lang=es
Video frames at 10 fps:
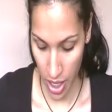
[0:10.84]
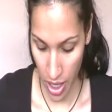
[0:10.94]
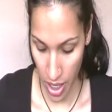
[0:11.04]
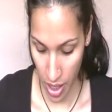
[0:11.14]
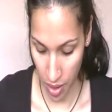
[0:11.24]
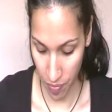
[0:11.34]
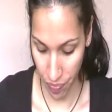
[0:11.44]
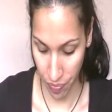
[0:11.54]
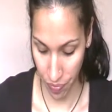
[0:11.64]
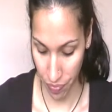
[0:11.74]

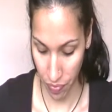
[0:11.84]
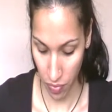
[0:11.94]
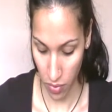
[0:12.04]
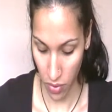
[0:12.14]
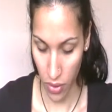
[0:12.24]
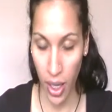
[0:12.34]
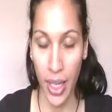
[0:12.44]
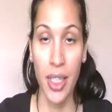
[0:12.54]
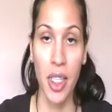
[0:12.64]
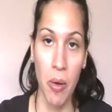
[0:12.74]
y
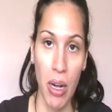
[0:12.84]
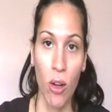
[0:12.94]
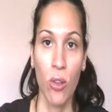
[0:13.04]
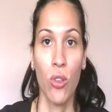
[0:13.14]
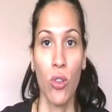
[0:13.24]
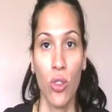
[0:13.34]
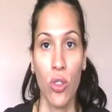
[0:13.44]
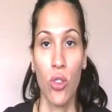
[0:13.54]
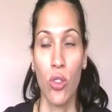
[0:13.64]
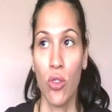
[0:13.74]
en el trabajo
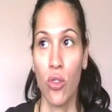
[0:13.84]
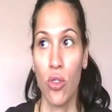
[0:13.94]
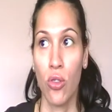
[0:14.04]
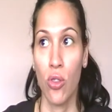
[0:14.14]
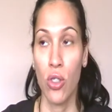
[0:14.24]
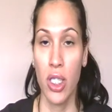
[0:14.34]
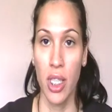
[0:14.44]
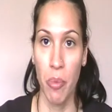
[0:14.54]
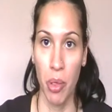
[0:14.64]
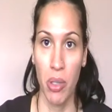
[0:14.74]
no, nos
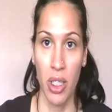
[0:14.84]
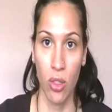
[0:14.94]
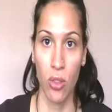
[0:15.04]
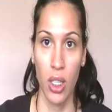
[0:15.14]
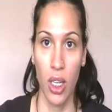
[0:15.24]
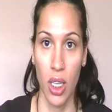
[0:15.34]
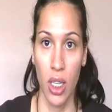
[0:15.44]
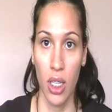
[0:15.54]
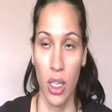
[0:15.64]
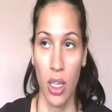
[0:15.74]
está permitido
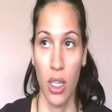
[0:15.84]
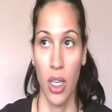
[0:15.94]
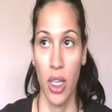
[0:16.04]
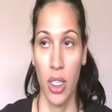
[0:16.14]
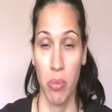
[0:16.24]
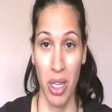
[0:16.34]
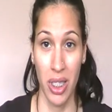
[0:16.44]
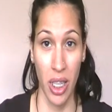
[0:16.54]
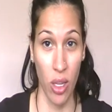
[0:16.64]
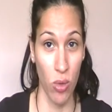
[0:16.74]
tener
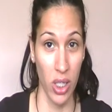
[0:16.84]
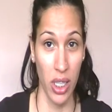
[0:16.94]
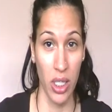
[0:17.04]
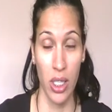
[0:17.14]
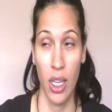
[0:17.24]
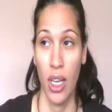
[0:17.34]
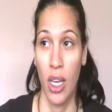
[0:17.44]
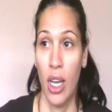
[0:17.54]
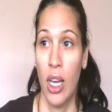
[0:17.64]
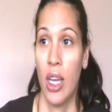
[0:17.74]
esmalte de uñas
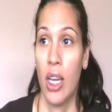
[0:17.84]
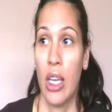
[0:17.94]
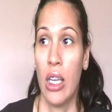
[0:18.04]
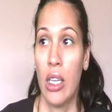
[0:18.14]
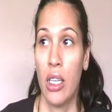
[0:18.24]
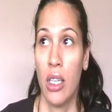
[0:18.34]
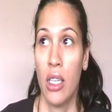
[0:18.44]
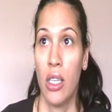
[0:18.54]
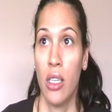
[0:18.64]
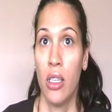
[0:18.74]

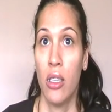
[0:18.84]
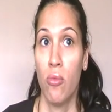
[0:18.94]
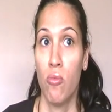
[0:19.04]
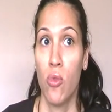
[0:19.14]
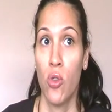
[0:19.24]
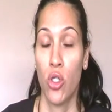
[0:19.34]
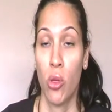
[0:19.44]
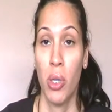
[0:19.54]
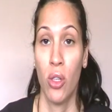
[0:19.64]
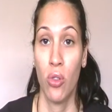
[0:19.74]
y
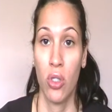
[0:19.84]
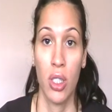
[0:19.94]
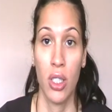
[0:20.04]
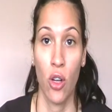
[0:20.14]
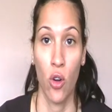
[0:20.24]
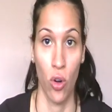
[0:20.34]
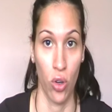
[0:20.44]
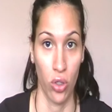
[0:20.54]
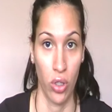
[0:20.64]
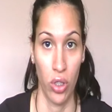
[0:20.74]
mucho menos si es de
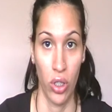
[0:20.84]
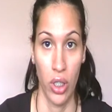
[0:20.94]
color.